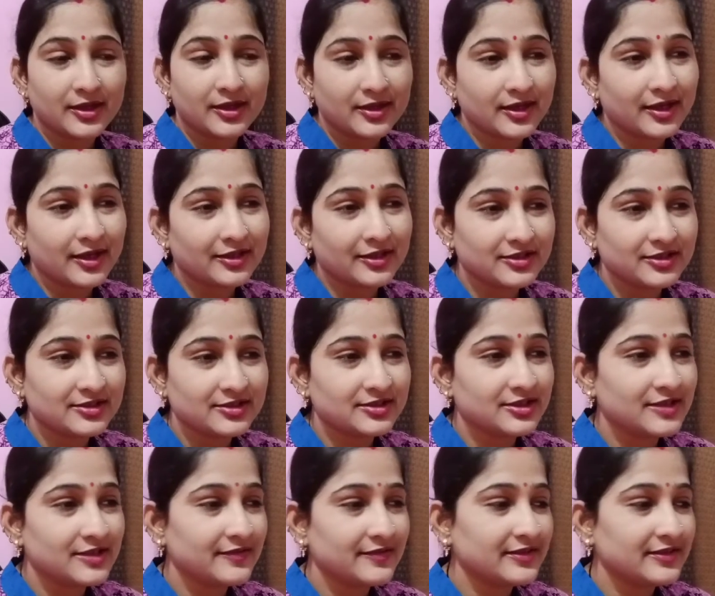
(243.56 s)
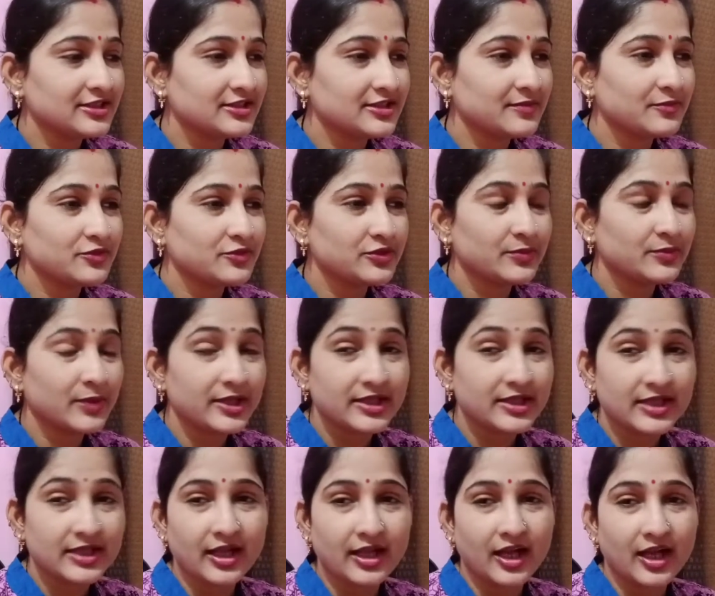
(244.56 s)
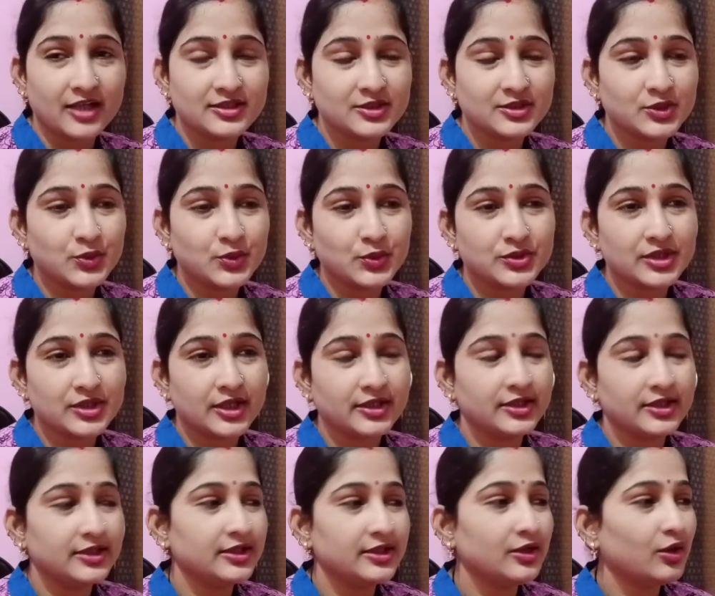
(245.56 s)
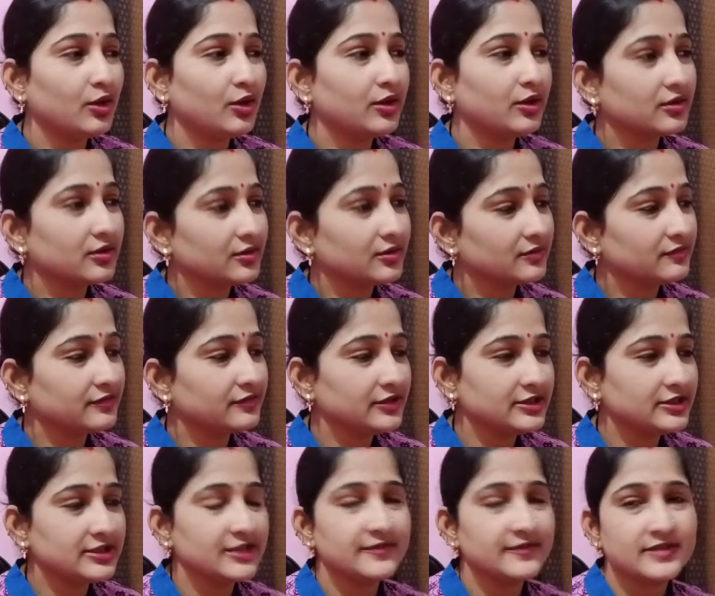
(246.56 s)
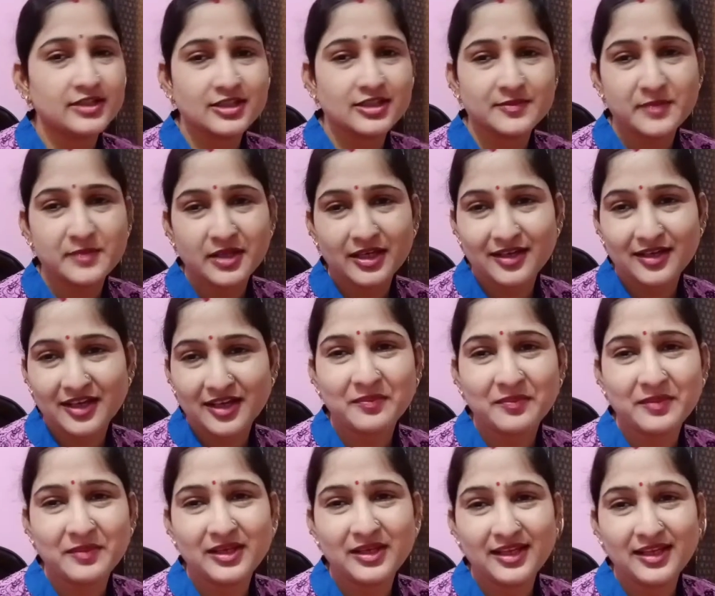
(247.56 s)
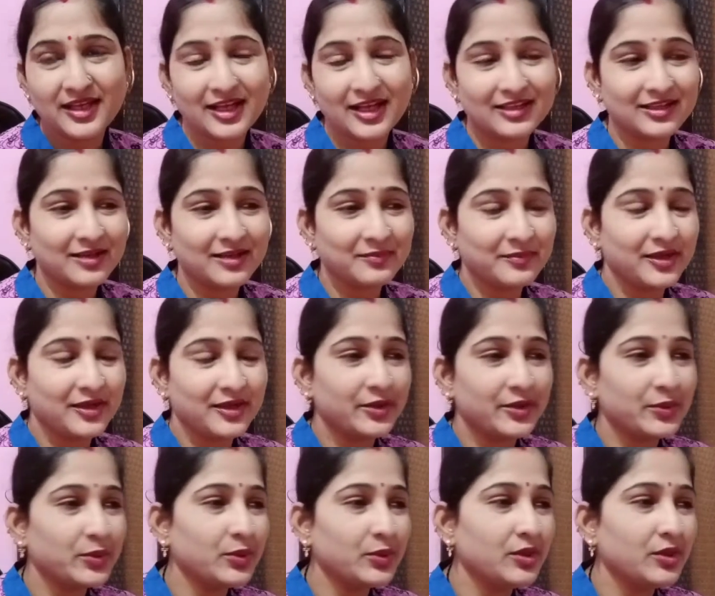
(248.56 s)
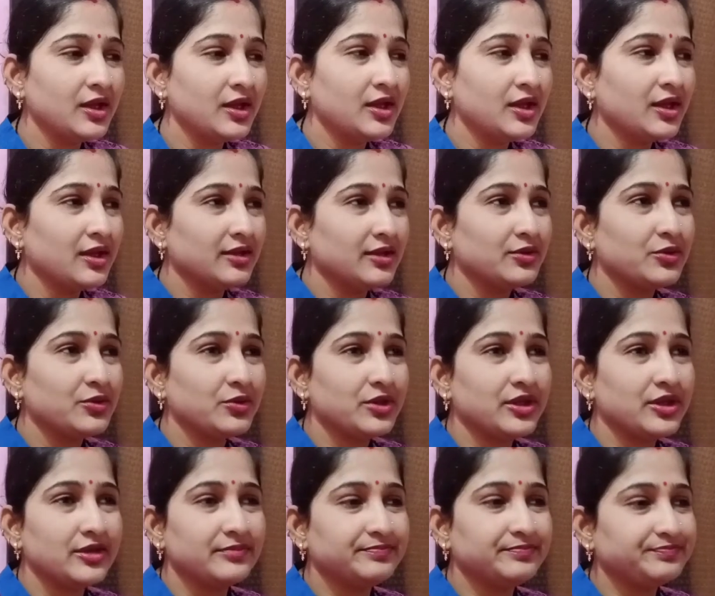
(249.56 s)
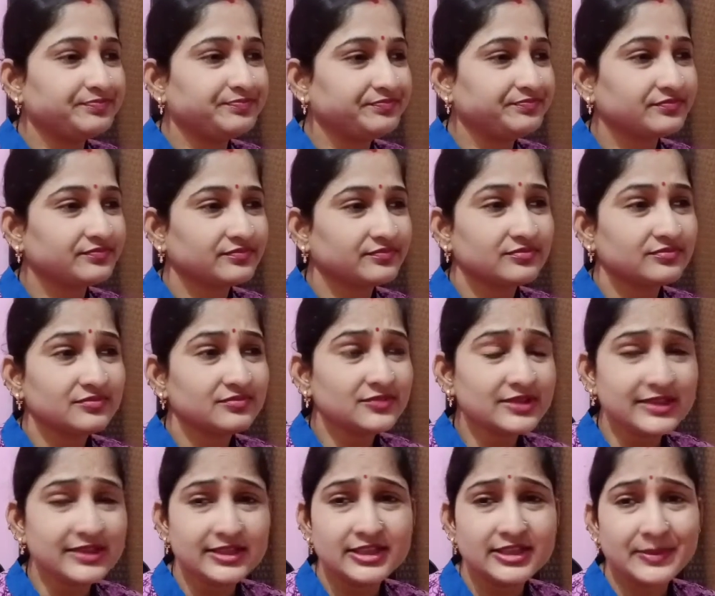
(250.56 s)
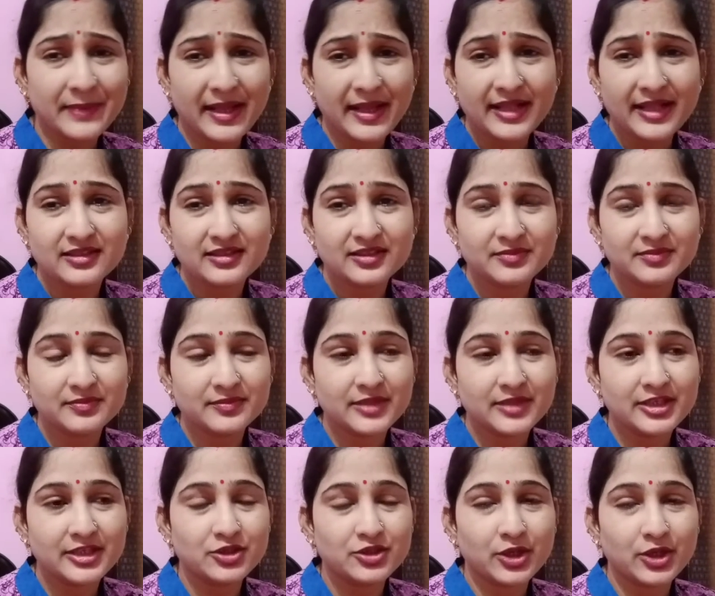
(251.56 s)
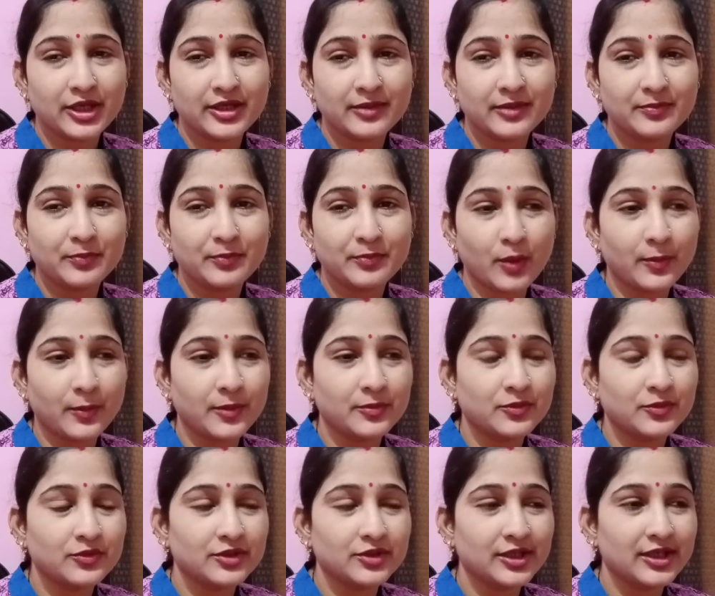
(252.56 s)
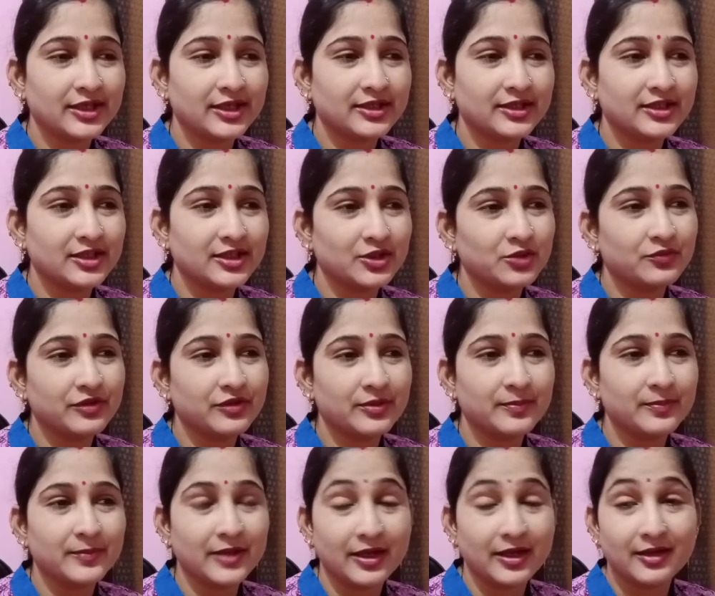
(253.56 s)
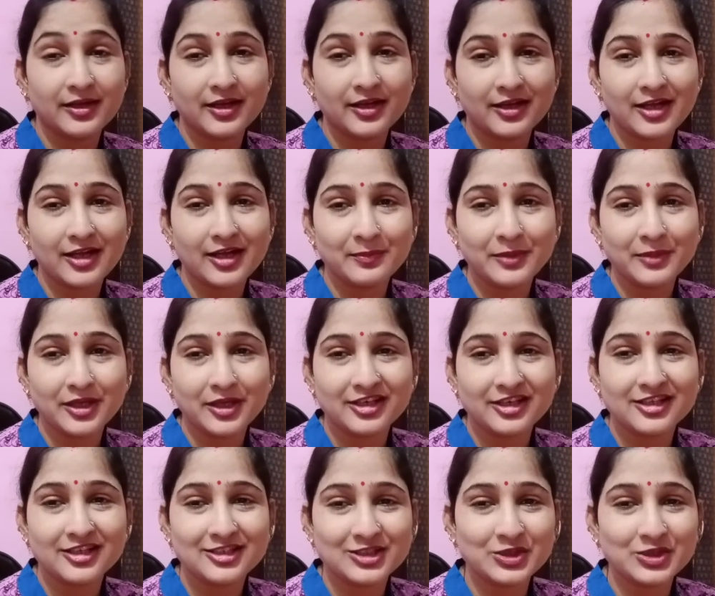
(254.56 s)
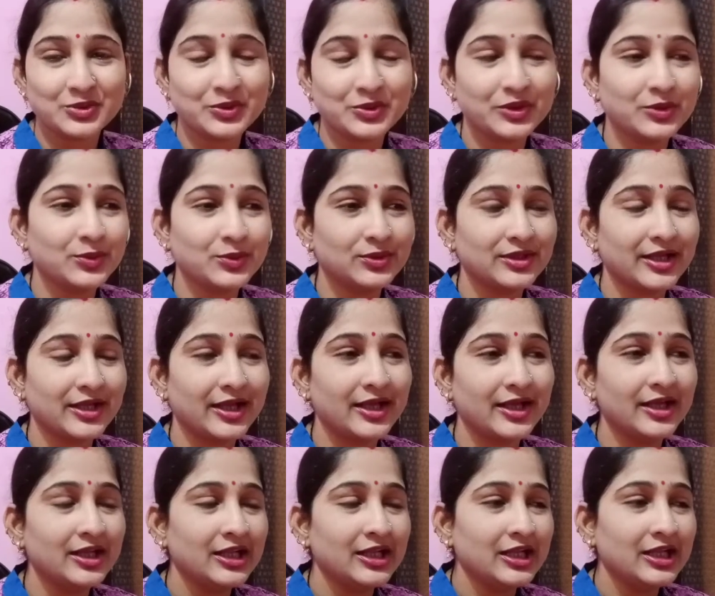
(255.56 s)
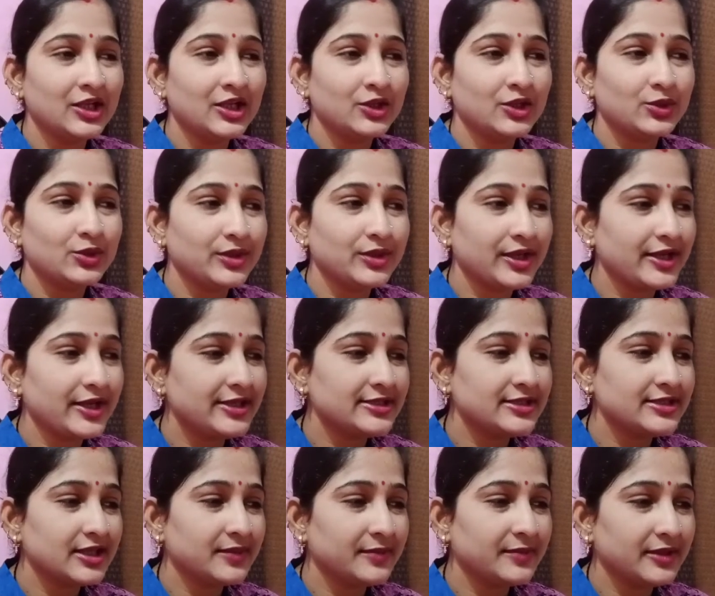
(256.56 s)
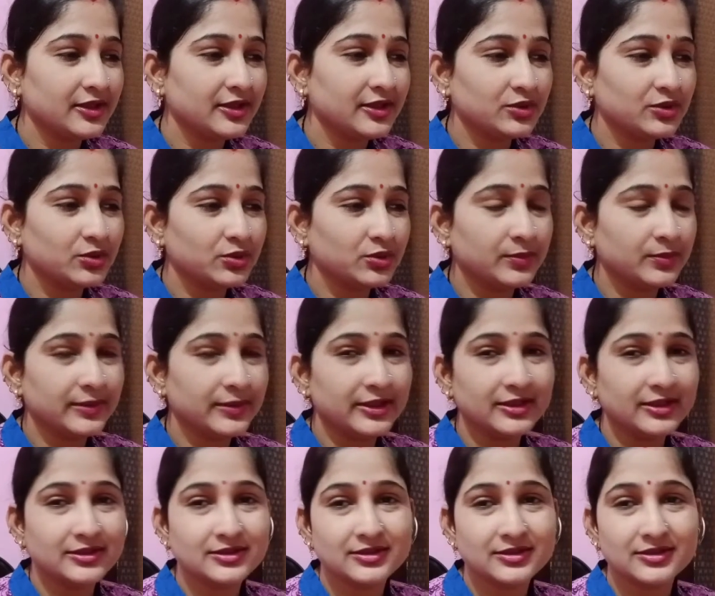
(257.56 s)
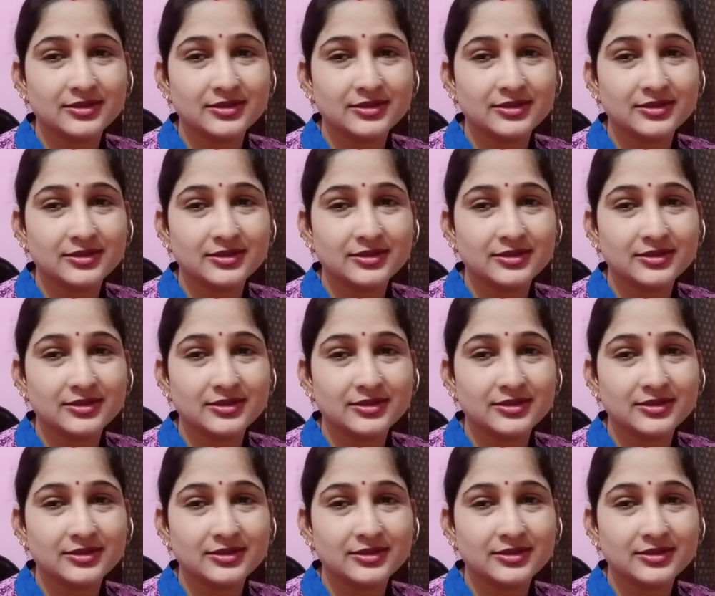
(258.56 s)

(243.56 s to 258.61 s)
कर रहा था जिसकी वजह से मुझे बड़ी थकान सी हो जाती थी और इसकी वजह से मैंने रख भी लिया था मेर को क्योंकि जब हेल्थ में जो है ना प्रॉब्लम होने लगती है तो फिर घर का काम भी करना ज़रूरी होता है तो यही सब है तो बस